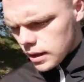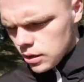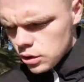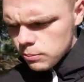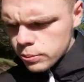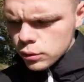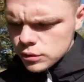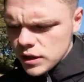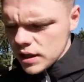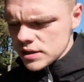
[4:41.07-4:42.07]
euh, pour
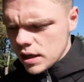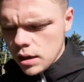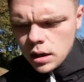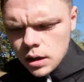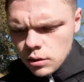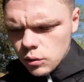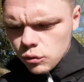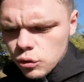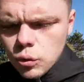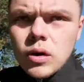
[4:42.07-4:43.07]
Rudy Garcia. Donc
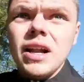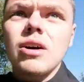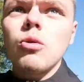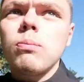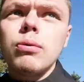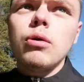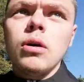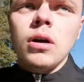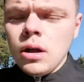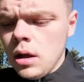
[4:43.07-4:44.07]
du coup la compo,
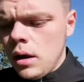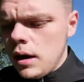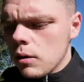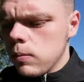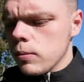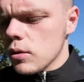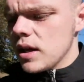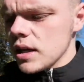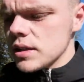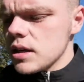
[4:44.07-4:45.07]
la compo de
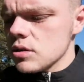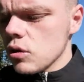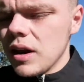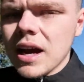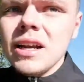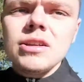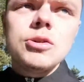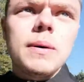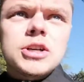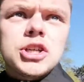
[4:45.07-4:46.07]
Garcia sera la clé du
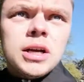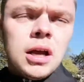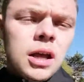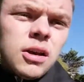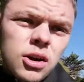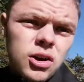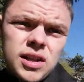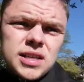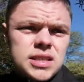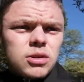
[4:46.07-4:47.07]
match. Euh,
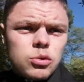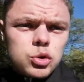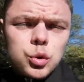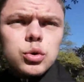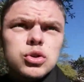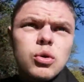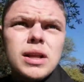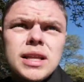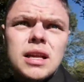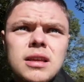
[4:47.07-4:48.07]
il hésite toujours sur un
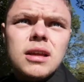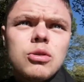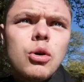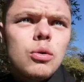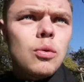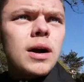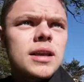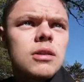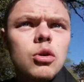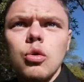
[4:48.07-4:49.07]
4-4-2 ou un
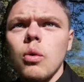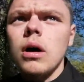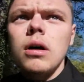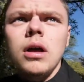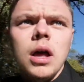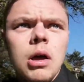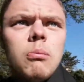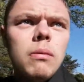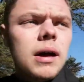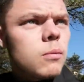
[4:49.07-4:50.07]
4-2-3-1,
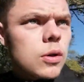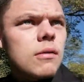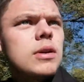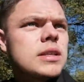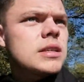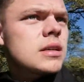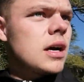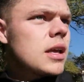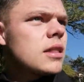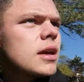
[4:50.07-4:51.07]
mais à mon avis ça sera un
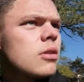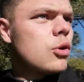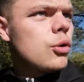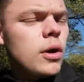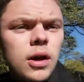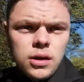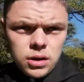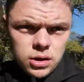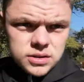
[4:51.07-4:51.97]
4-4-2. Euh,